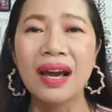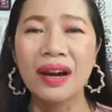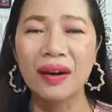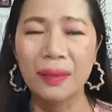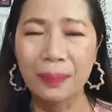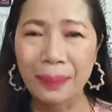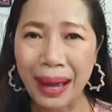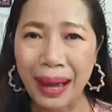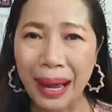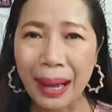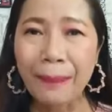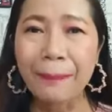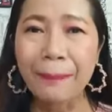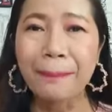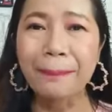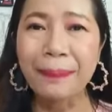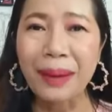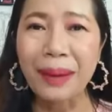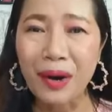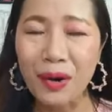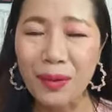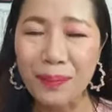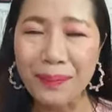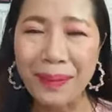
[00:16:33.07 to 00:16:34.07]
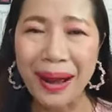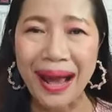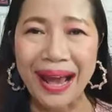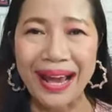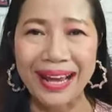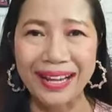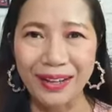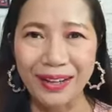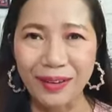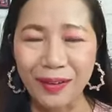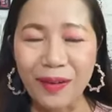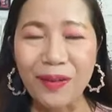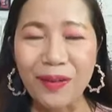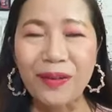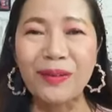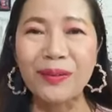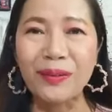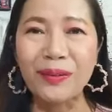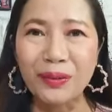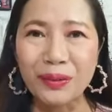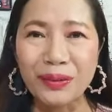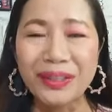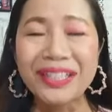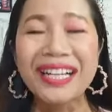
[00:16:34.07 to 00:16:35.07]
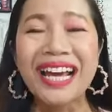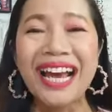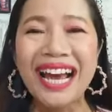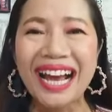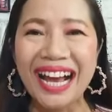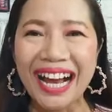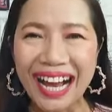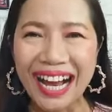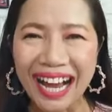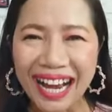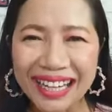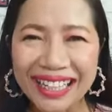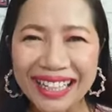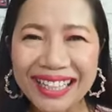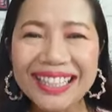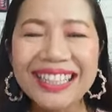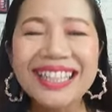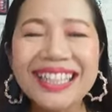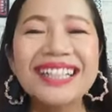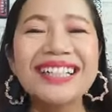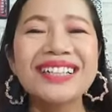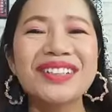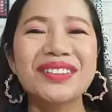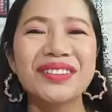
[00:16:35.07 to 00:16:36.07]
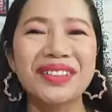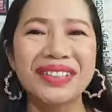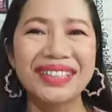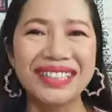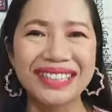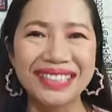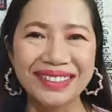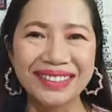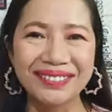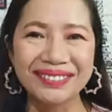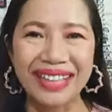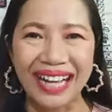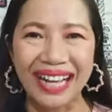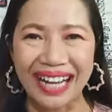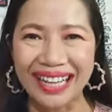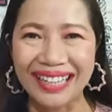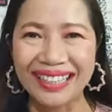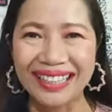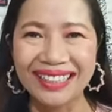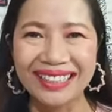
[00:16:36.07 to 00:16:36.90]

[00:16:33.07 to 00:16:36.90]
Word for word: ภาพเป้าหมายของคุณให้เยอะกว่าเดิมค่ะ